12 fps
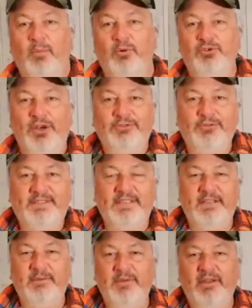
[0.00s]
Bonjour à tous
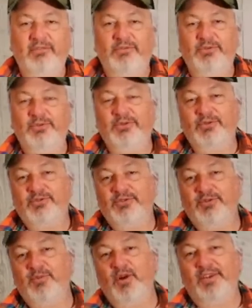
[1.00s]
et bienvenue dans
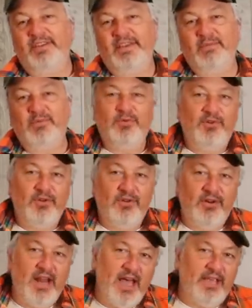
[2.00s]
ce Morning
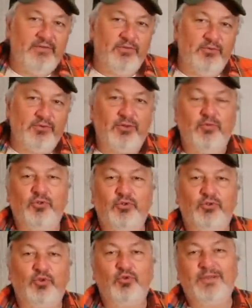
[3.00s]
Bull live. Nous sommes le
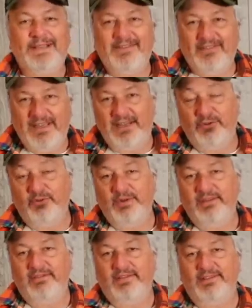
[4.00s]
12 avril
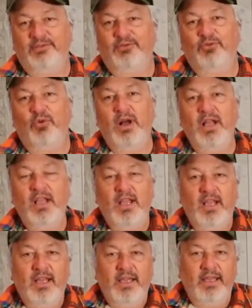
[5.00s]
2023
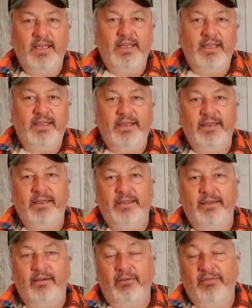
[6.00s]

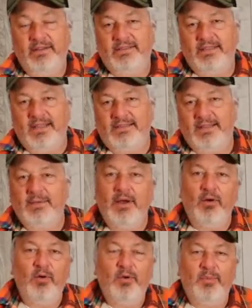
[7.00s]
et en fait c'est assez
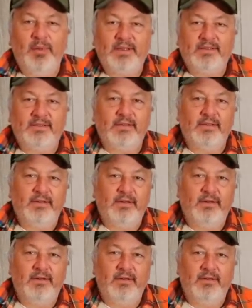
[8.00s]
marrant parce
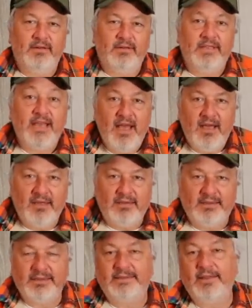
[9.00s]
que hier
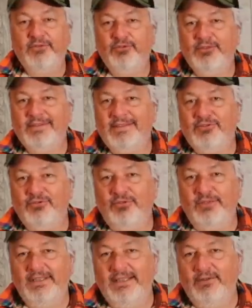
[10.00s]
c'était une de ces
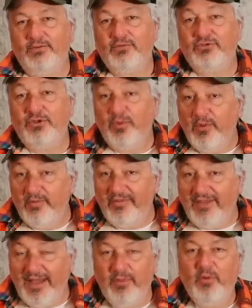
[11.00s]
journées où on se demande
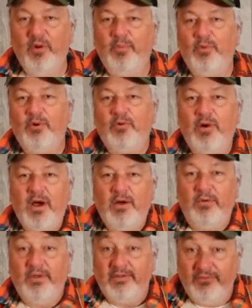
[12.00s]
vraiment pourquoi
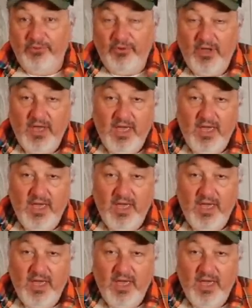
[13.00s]
on est venu